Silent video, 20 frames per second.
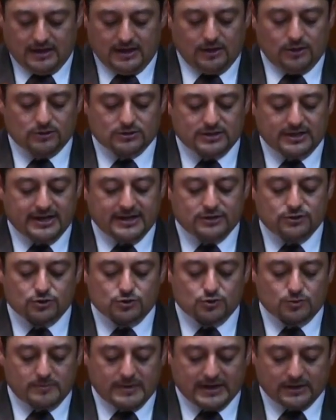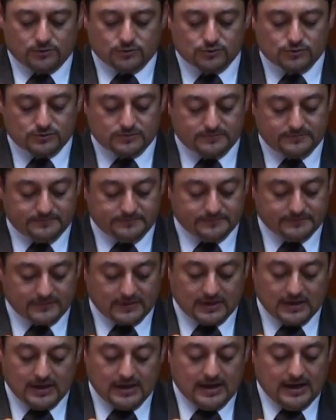y los derechos humanos.
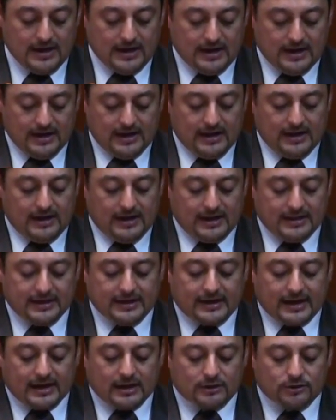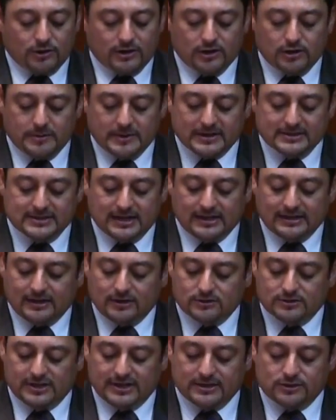La Declaratoria Universal
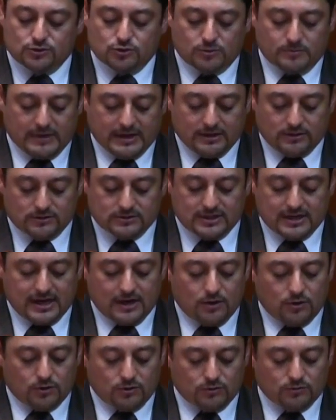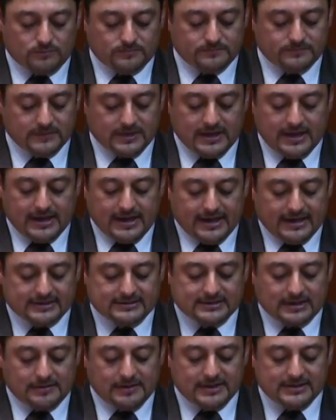de los Derechos Humanos de la ONU
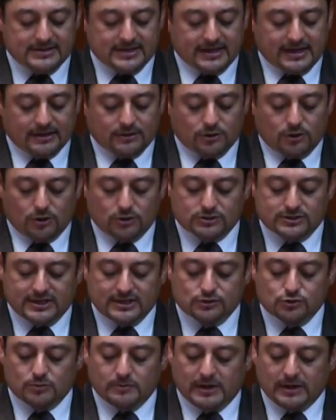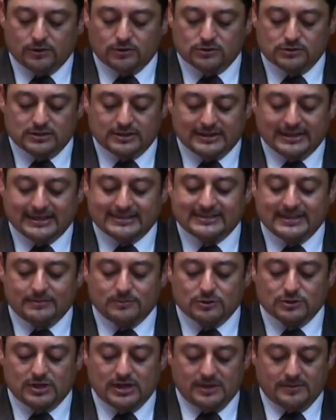establece que todos los seres humanos
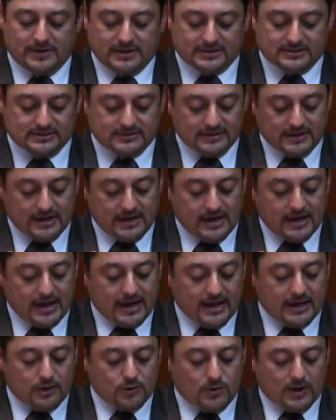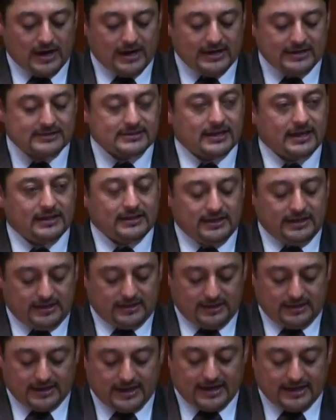nacemos libres e iguales en
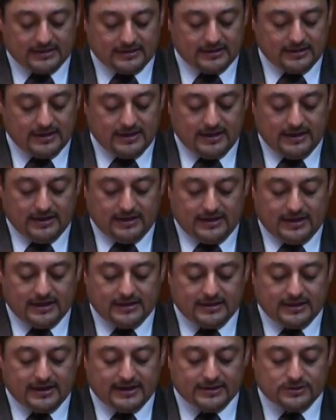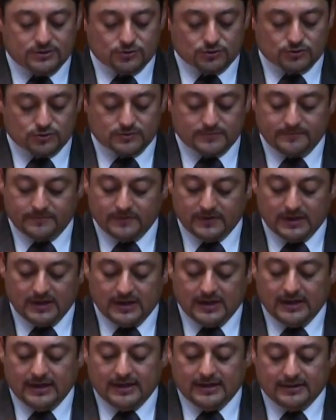dignidad y en derechos.
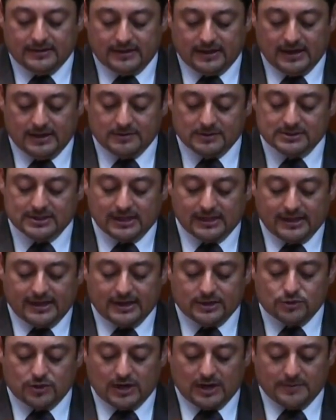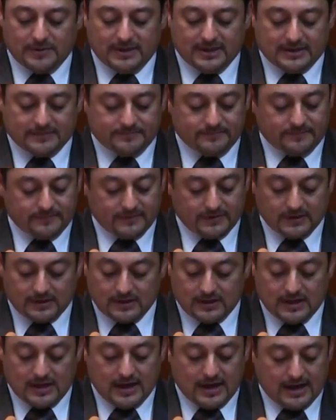Tenemos el derecho a la vida,
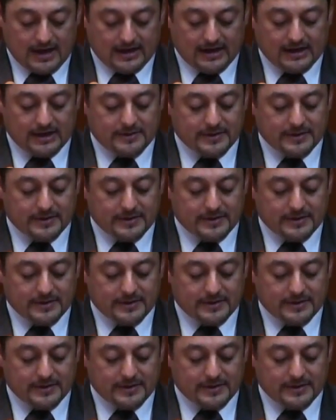a la